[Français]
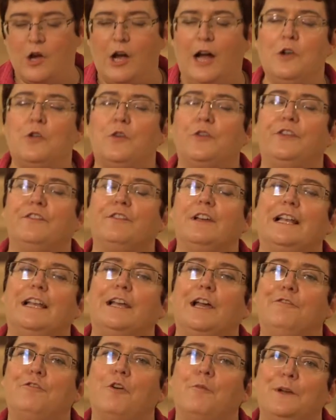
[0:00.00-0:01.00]
Alors c'est vrai que les
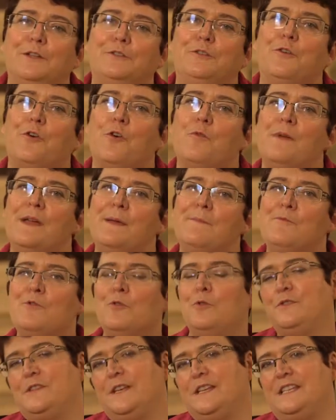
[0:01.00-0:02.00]
réformateurs eux-mêmes,
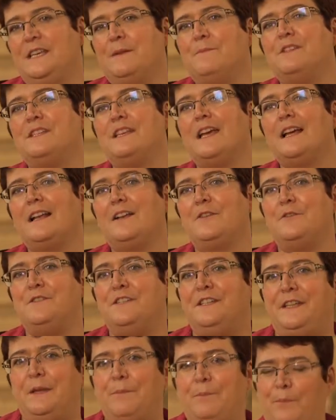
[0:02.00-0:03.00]
au XVIe siècle,
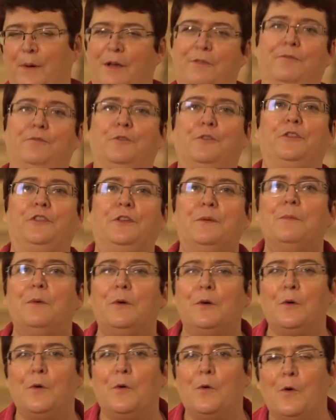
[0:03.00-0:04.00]
n'étaient pas
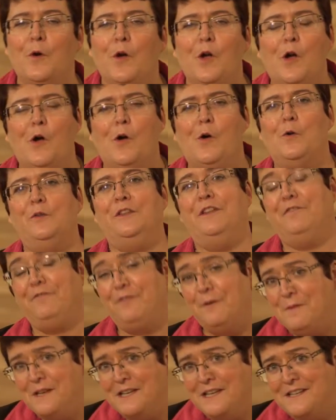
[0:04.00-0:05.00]
forcément euh, euh, des
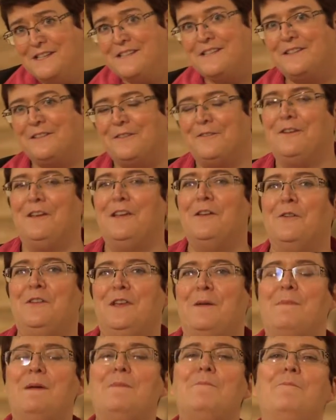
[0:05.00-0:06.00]
féministes, et il
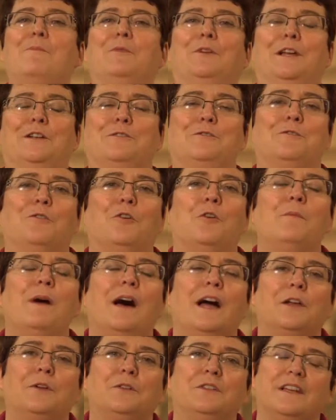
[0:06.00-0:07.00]
y a même quelques
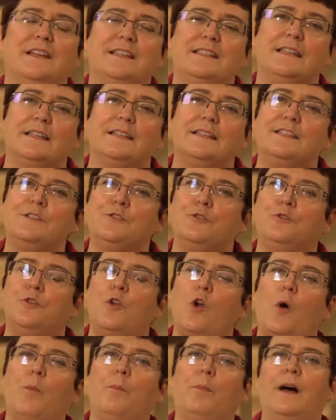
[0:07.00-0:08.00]
remarques très sexistes de
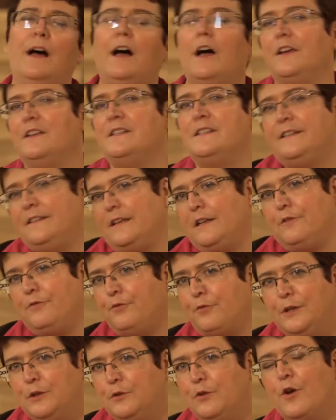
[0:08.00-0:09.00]
leur part, ils étaient les
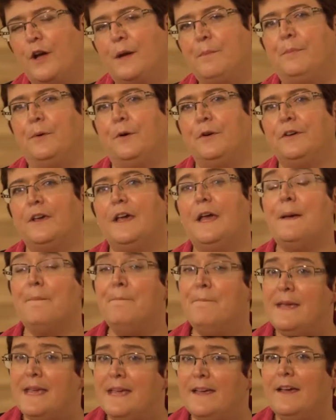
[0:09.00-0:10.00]
fruits de leur époque.
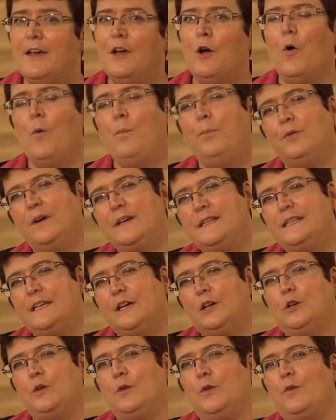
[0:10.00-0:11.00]
Mais on pourrait
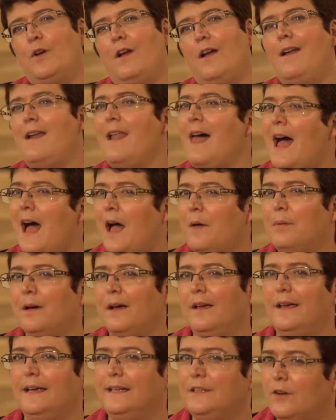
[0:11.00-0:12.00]
dire que
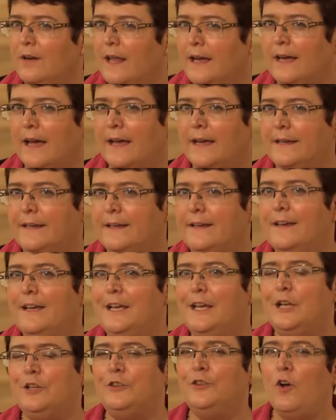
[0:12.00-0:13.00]
l'arbre est dans la graine.
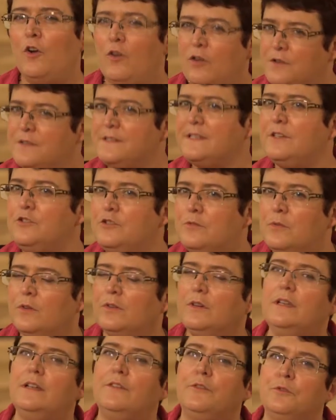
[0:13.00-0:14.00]
Dans
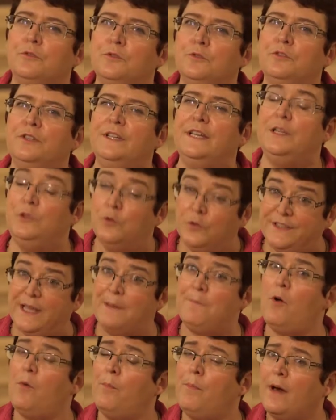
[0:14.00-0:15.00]
l'enseignement qu'ils ont donné,
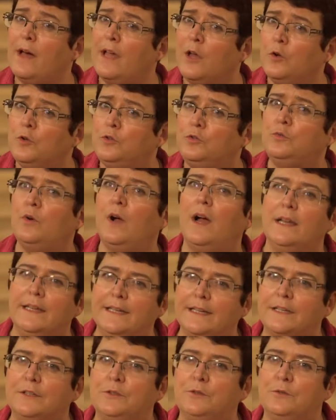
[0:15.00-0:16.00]
notamment par un retour à
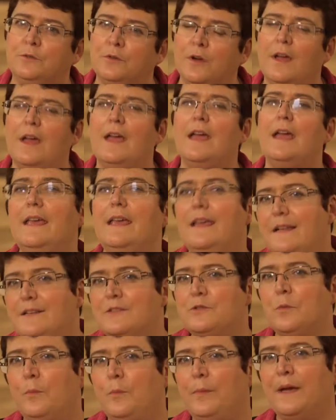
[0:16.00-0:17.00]
l'écriture,
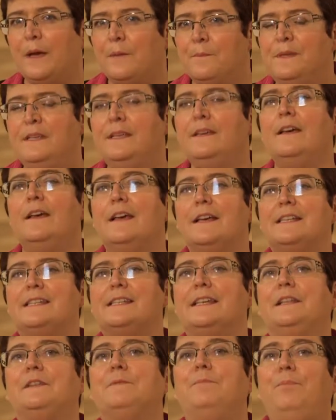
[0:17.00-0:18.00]
ils ont permis
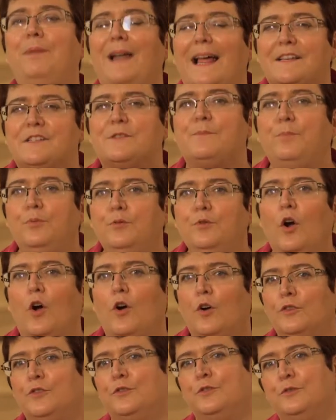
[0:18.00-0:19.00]
cette place plus
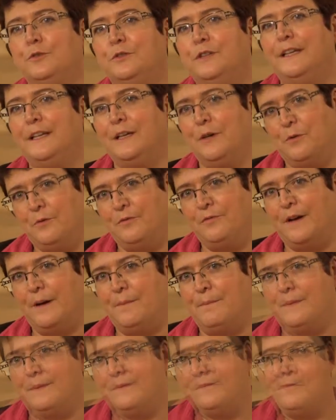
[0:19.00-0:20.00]
grande donnée aux
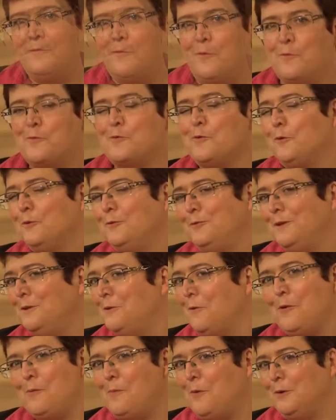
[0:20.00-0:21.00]
femmes. Aujourd'hui,
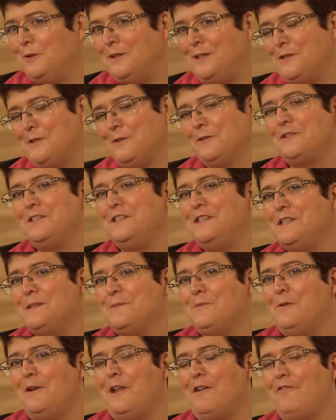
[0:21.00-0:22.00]
dans le
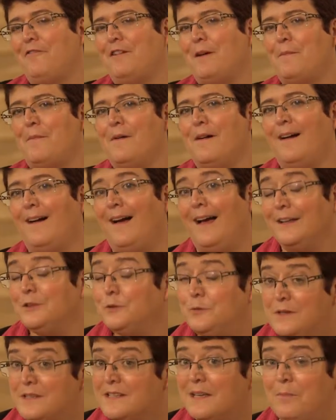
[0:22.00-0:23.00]
protestantisme, la femme a,
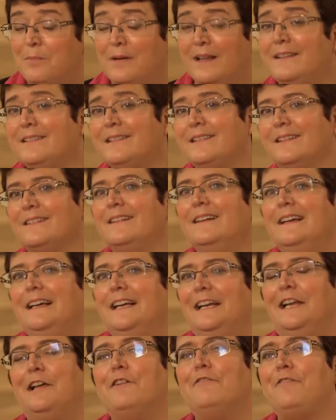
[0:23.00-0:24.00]
toute sa place.
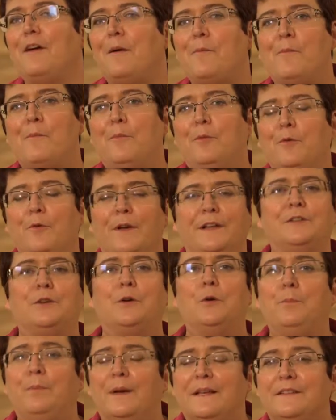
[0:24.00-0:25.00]
La femme peut
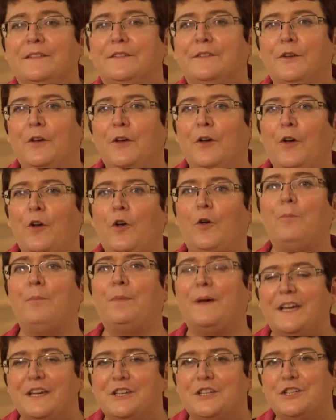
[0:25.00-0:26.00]
être pasteur,
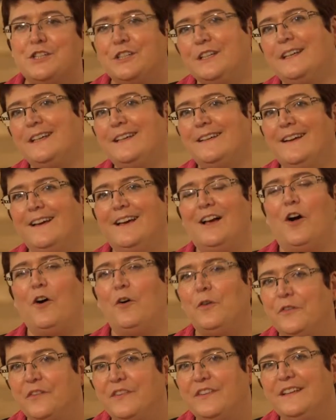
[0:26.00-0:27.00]
prêcher,
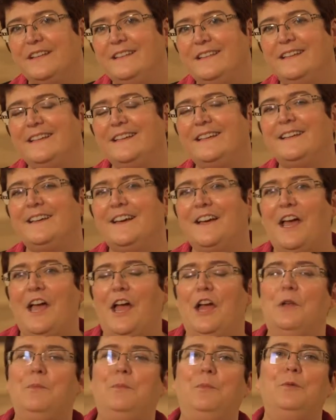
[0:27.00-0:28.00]
enseigner,
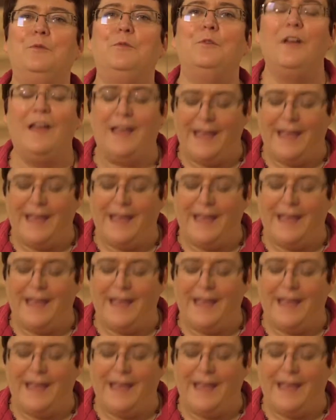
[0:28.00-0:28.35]
elle peut